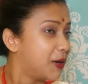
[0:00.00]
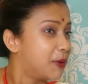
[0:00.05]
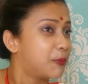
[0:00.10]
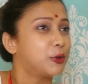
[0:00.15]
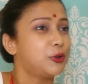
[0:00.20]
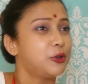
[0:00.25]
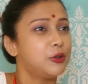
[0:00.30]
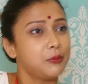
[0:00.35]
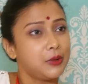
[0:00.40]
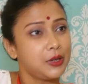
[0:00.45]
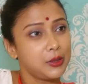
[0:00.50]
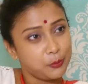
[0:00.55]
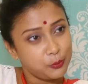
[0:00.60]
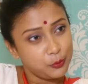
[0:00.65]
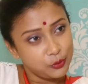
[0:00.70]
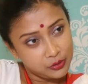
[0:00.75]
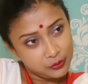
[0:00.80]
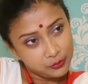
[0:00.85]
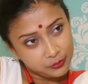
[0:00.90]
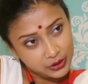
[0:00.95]
প্রথমবার
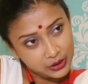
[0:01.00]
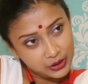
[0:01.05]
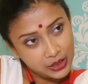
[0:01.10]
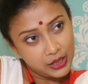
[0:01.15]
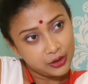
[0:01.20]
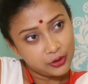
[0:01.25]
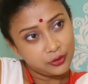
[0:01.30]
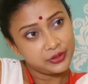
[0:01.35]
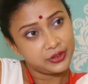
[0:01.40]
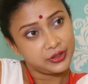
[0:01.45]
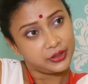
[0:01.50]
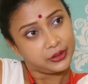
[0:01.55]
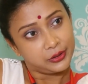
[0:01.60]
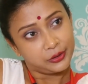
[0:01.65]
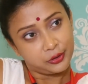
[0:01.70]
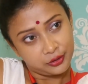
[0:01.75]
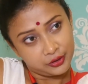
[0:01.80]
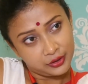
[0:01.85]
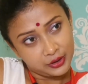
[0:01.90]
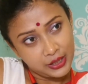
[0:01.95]
প্রথমতে রাগ হয়েছে
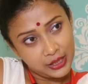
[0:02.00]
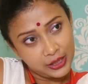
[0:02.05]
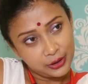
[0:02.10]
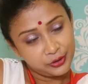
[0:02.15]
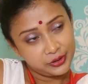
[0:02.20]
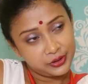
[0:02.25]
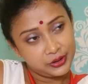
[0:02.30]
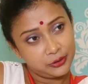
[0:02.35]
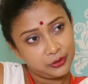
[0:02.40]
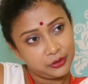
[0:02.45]
দ্বিতীয়তে রাগ হয়েছে